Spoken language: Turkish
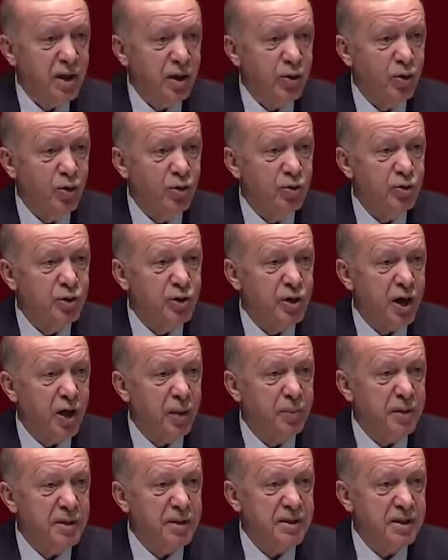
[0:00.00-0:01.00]

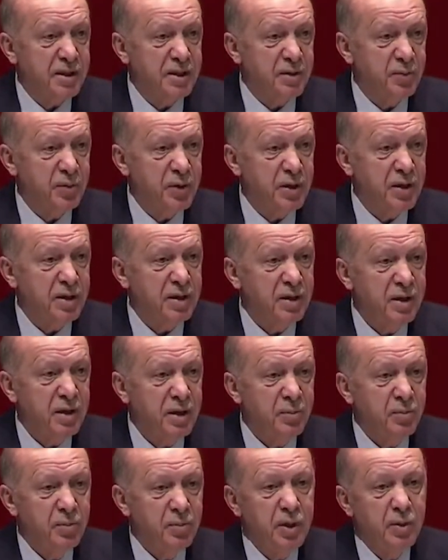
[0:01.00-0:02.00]
Kılıçdaroğlu CHP'si
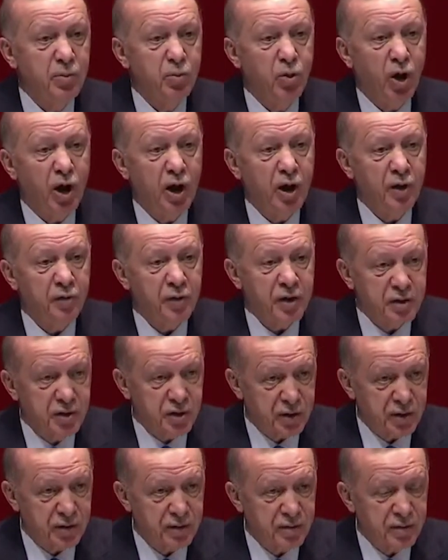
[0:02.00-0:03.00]
gibi bir
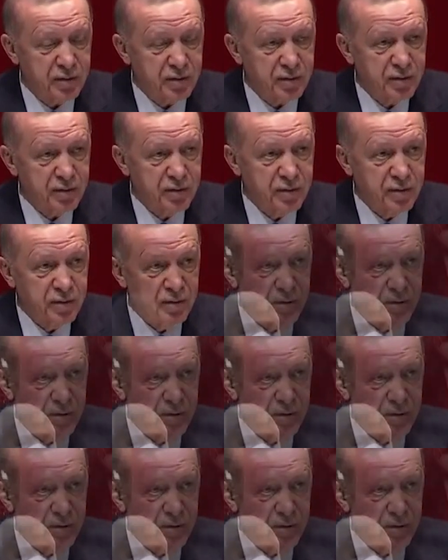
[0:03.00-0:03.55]
muhalefet çıktı.